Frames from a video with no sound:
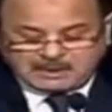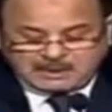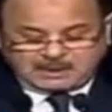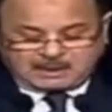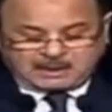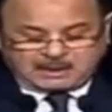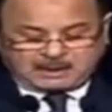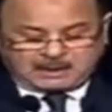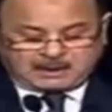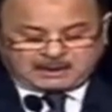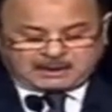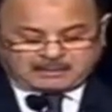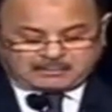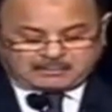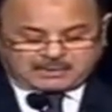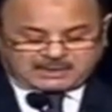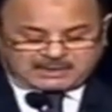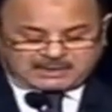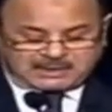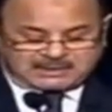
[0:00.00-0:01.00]

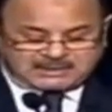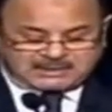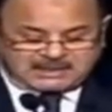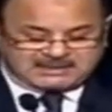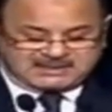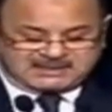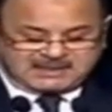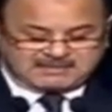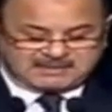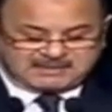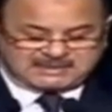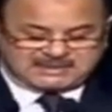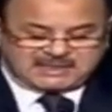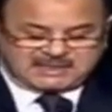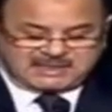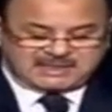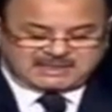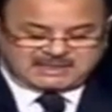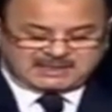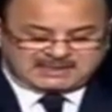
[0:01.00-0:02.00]
وقد أسهم ذلك
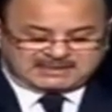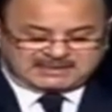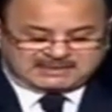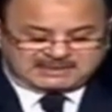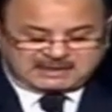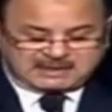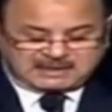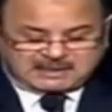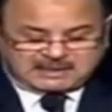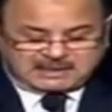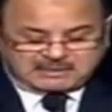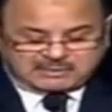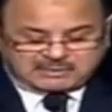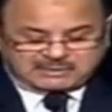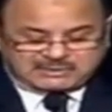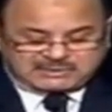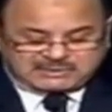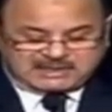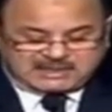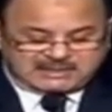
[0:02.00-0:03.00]
الاستحقاق
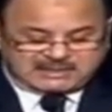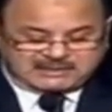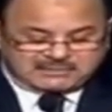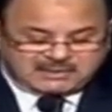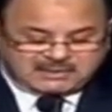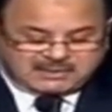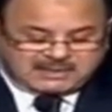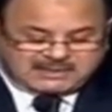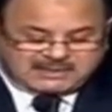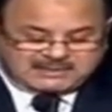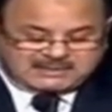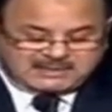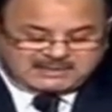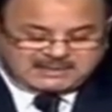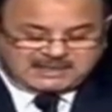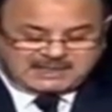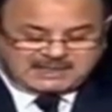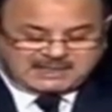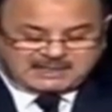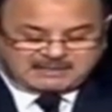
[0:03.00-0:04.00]
الثالث والذي جاء
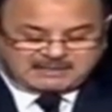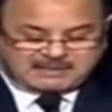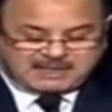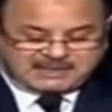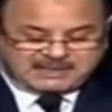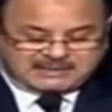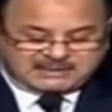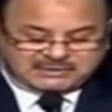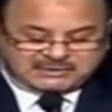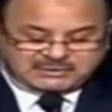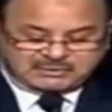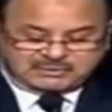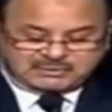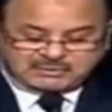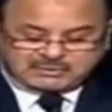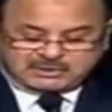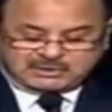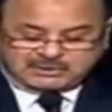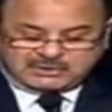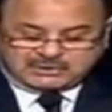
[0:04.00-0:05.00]
بعد صدور
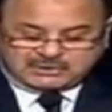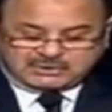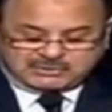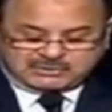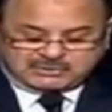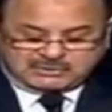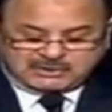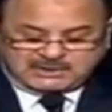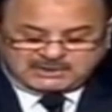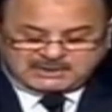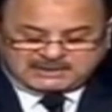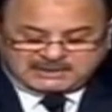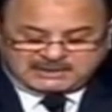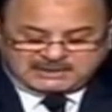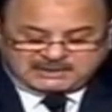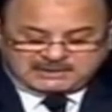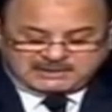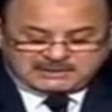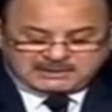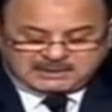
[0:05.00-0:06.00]
الدستور الجديد
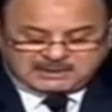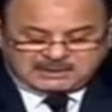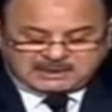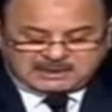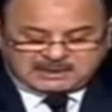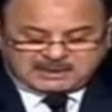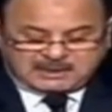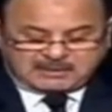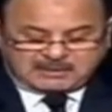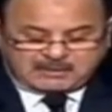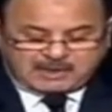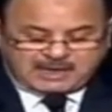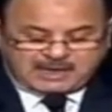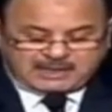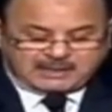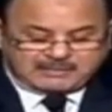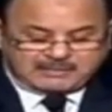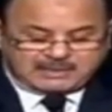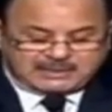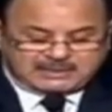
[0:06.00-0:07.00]
وعقب
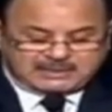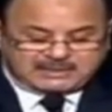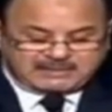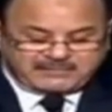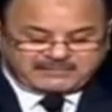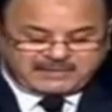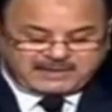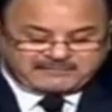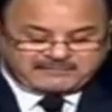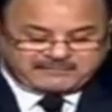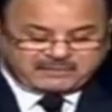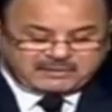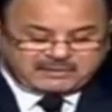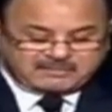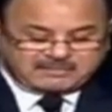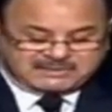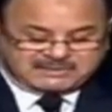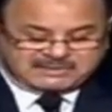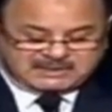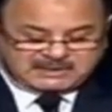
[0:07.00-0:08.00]
التفاف
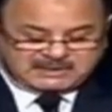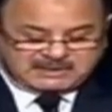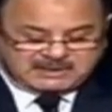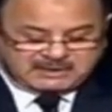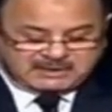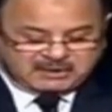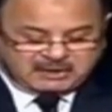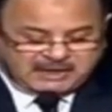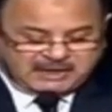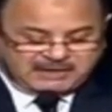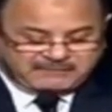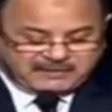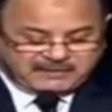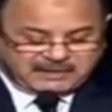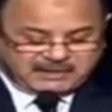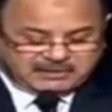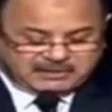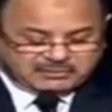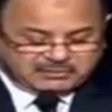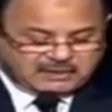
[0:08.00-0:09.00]
المصريين خلف
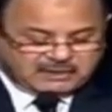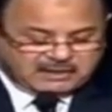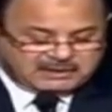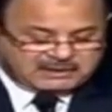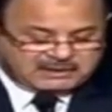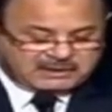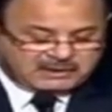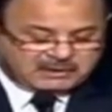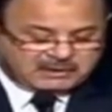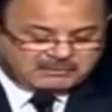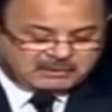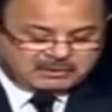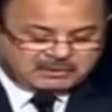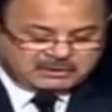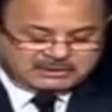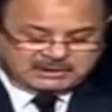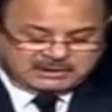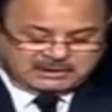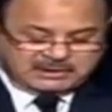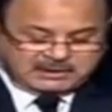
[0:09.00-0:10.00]
خطواتكم الوطنية
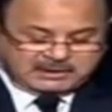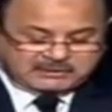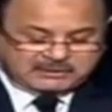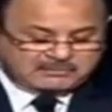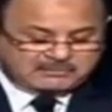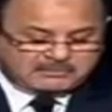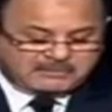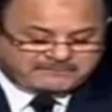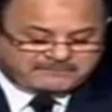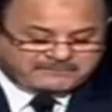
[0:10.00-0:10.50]
الموفقة